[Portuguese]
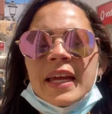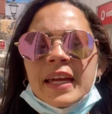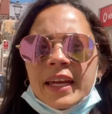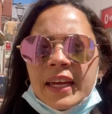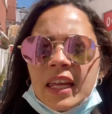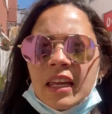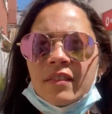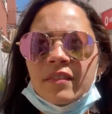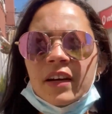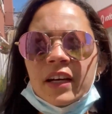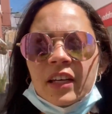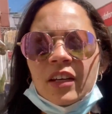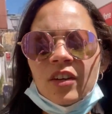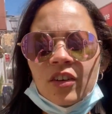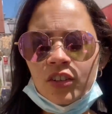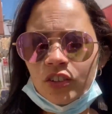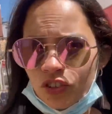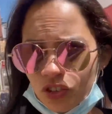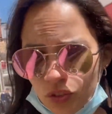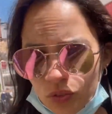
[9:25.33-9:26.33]
E lá vai
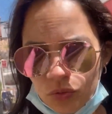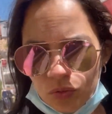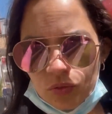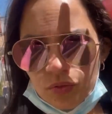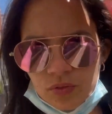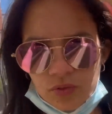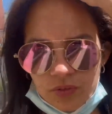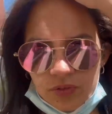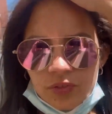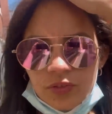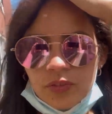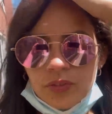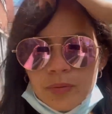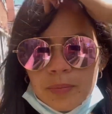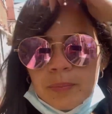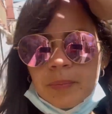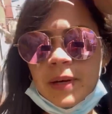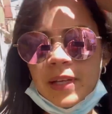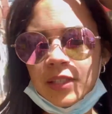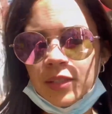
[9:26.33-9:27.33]
nós de novo,
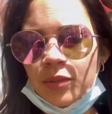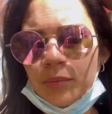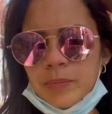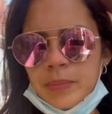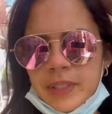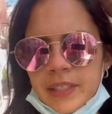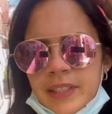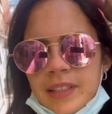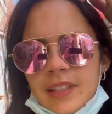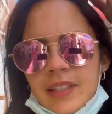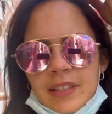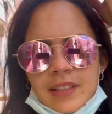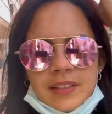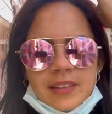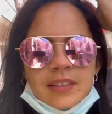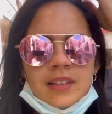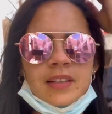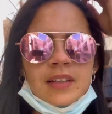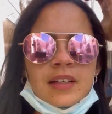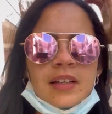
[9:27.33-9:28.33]
pra subida.
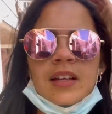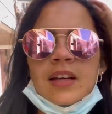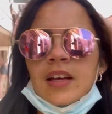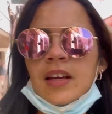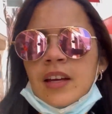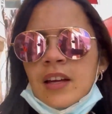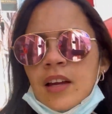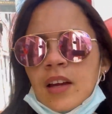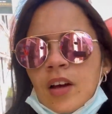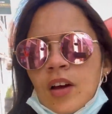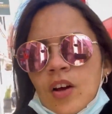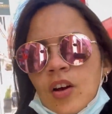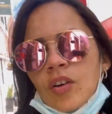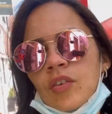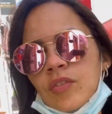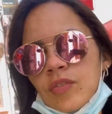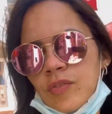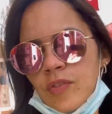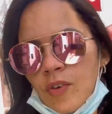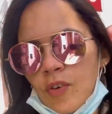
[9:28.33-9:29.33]

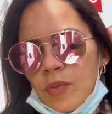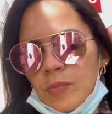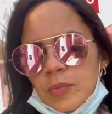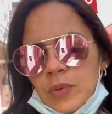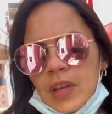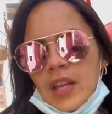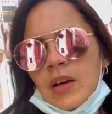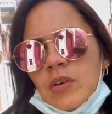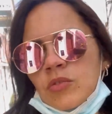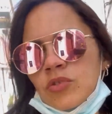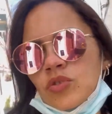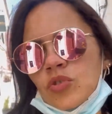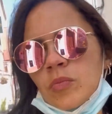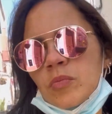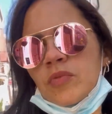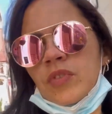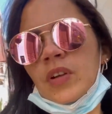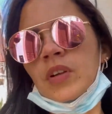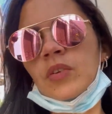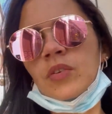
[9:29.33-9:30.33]
Fomos lá onde o homem
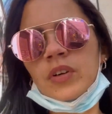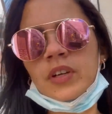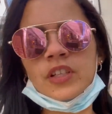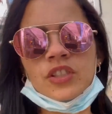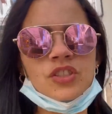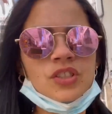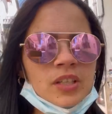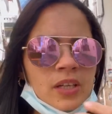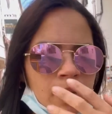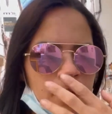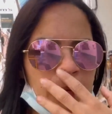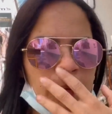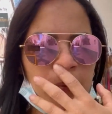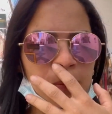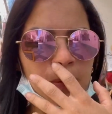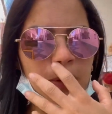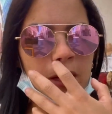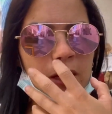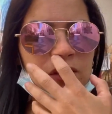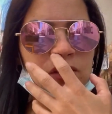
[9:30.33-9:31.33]
falou que tinha o
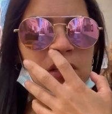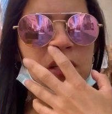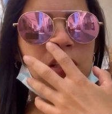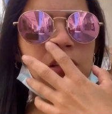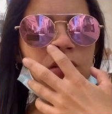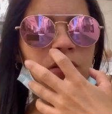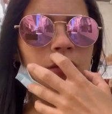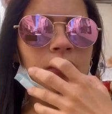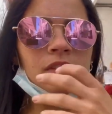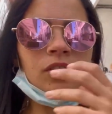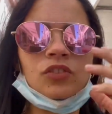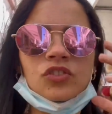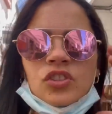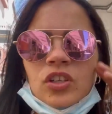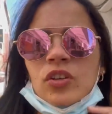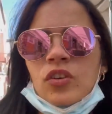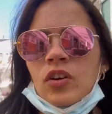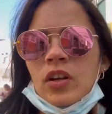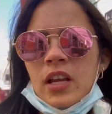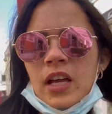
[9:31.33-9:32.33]
caixa eletrônico.
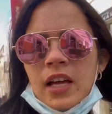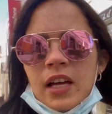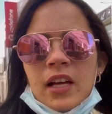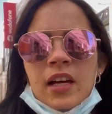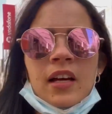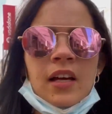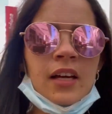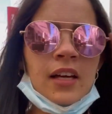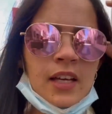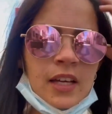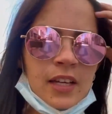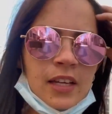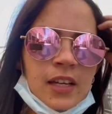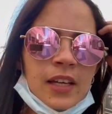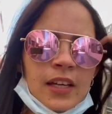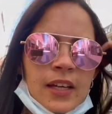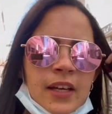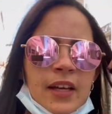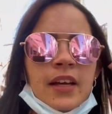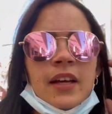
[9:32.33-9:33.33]
Chegou lá.
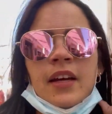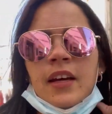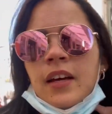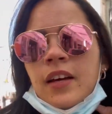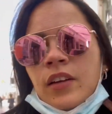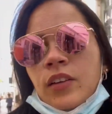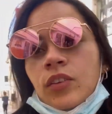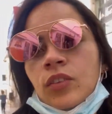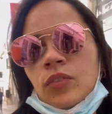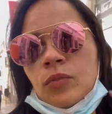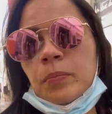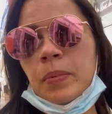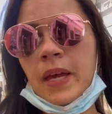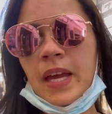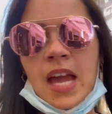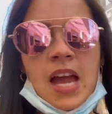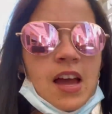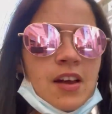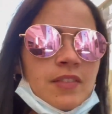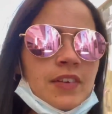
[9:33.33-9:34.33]
Não, peguei. não
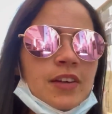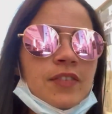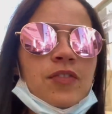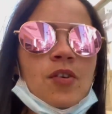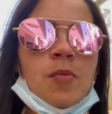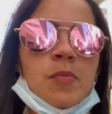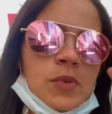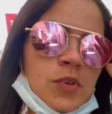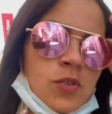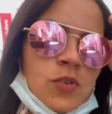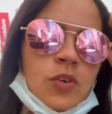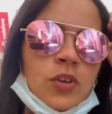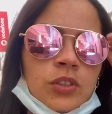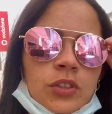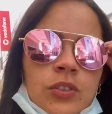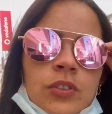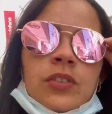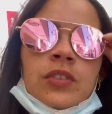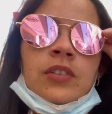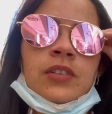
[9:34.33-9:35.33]
pegava. Aí fomos em
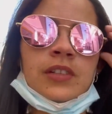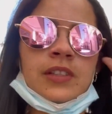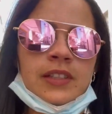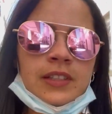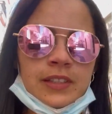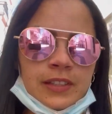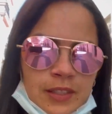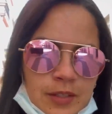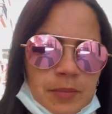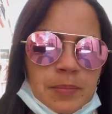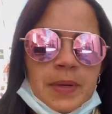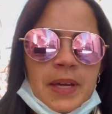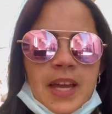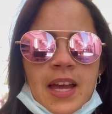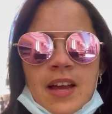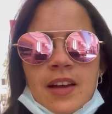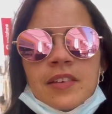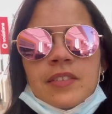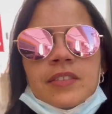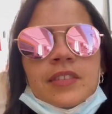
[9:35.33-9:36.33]
outro. Não
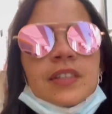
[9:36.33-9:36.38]
pegava.